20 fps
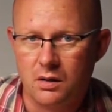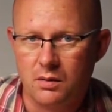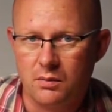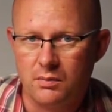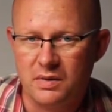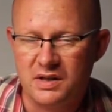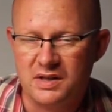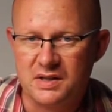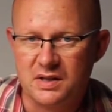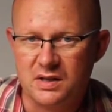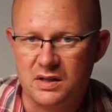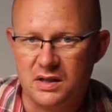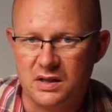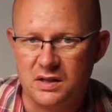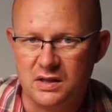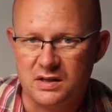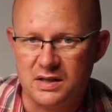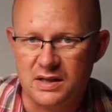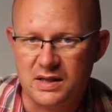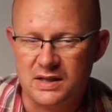mit
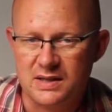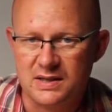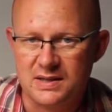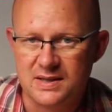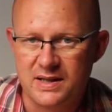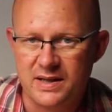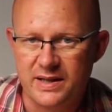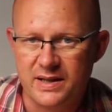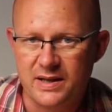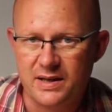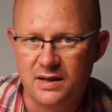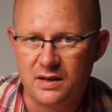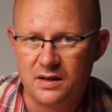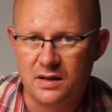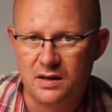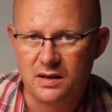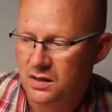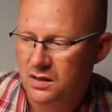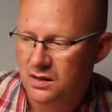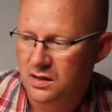D-Zellen,
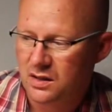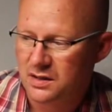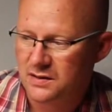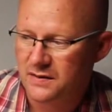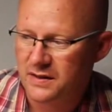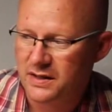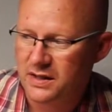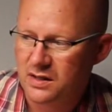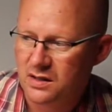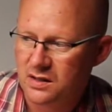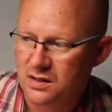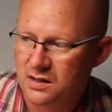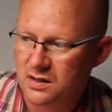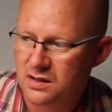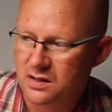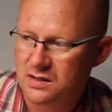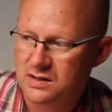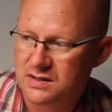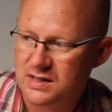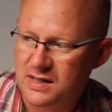
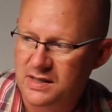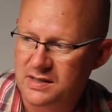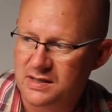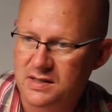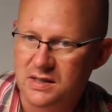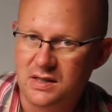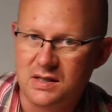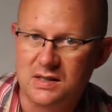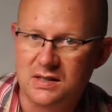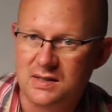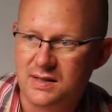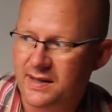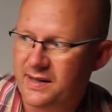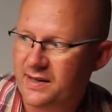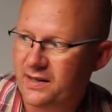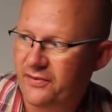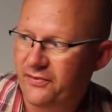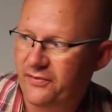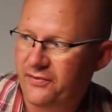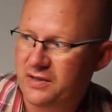deswegen 6
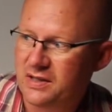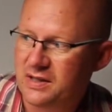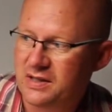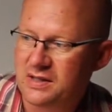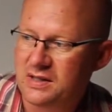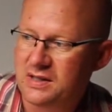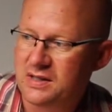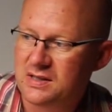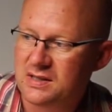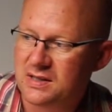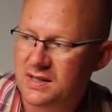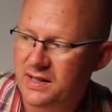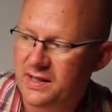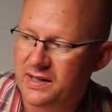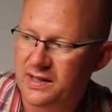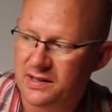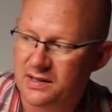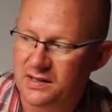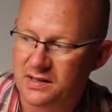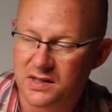D-Cell, 4
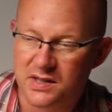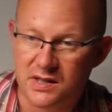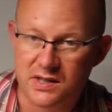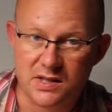D-Cell,